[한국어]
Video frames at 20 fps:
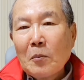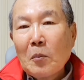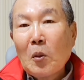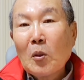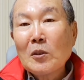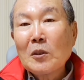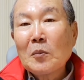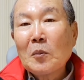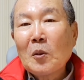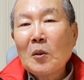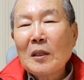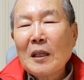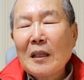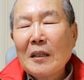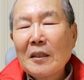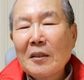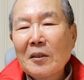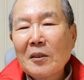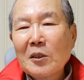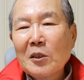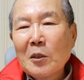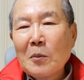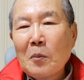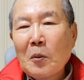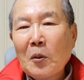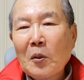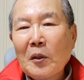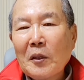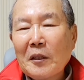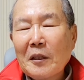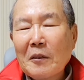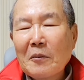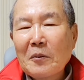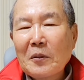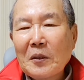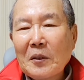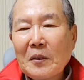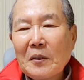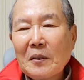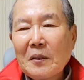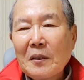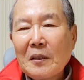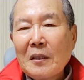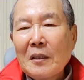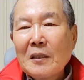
보지 못하던 것을 보게 되고요.